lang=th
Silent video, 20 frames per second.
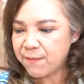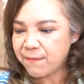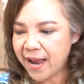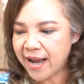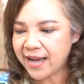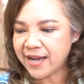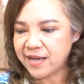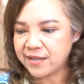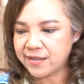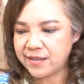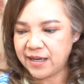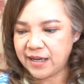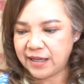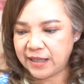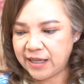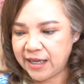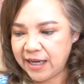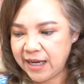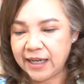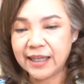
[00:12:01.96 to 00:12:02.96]
อมั่นในสิ่ง
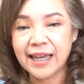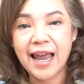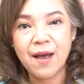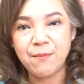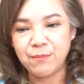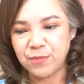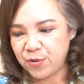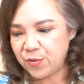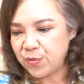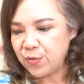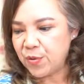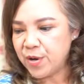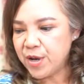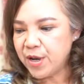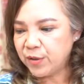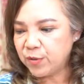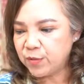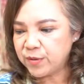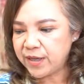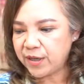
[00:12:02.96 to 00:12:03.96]
ที่ทำอยู่
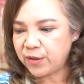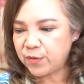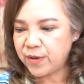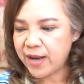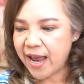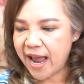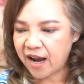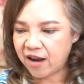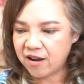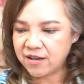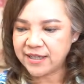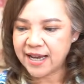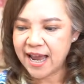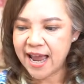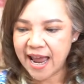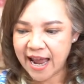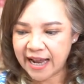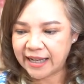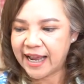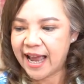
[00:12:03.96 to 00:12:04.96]
ทุกสิ่งทุกอย่างก็จะ
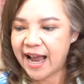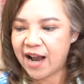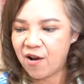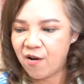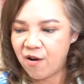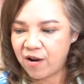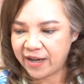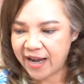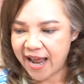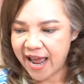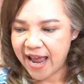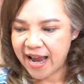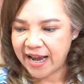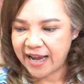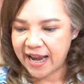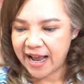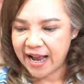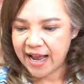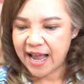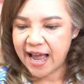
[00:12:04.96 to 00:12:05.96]
หาทางออกได้
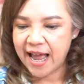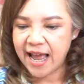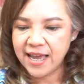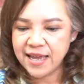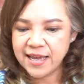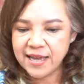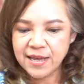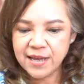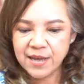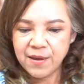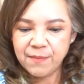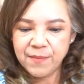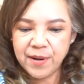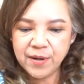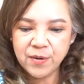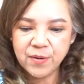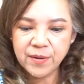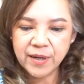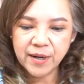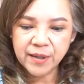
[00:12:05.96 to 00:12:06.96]
นะคะมา
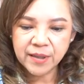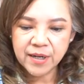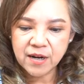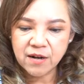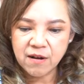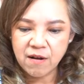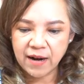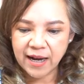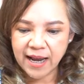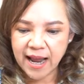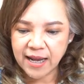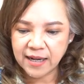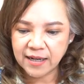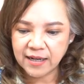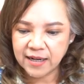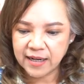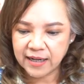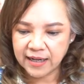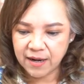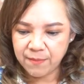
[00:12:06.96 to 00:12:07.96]
ดูในเรื่องของการ
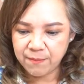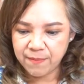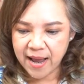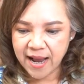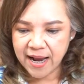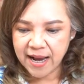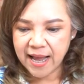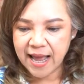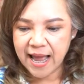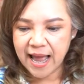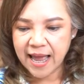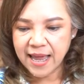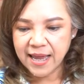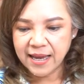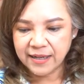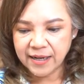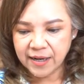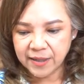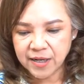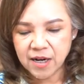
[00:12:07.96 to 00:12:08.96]
เงินกันบ้างค่ะ
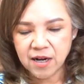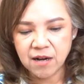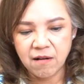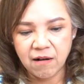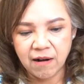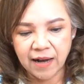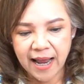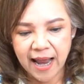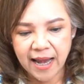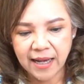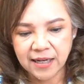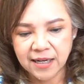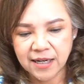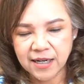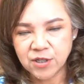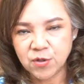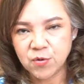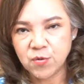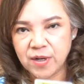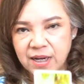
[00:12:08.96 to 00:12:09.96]
ในเรื่องของการเงิ
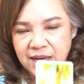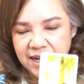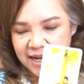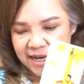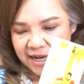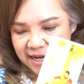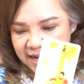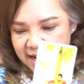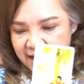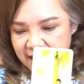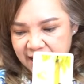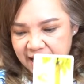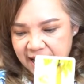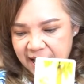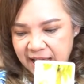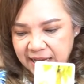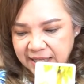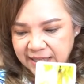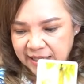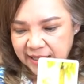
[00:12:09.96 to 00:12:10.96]
นช่วงนี้นะ
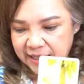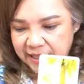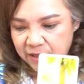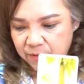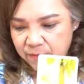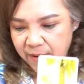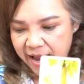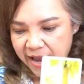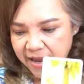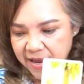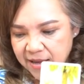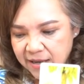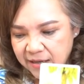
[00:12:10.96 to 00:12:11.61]
คะจะคิดว่า